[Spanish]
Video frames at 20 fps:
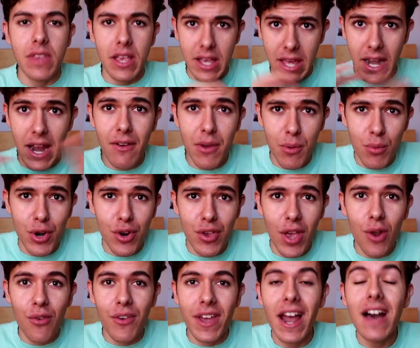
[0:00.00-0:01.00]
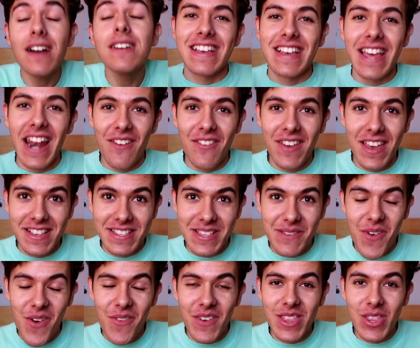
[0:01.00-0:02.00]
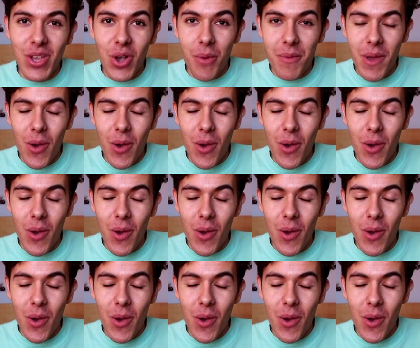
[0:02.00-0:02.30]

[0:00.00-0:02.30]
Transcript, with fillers: Grabé, bueno, ya lo verán. Grabé ese momento con